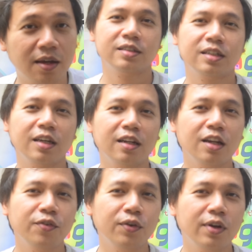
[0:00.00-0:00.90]
Sekian
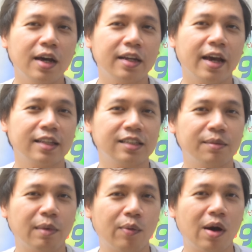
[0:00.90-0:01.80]
review dari headset
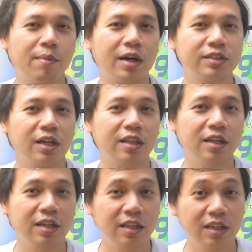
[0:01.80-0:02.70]
mewah Marshall
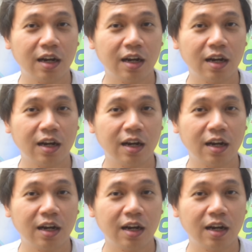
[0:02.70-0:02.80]
ini.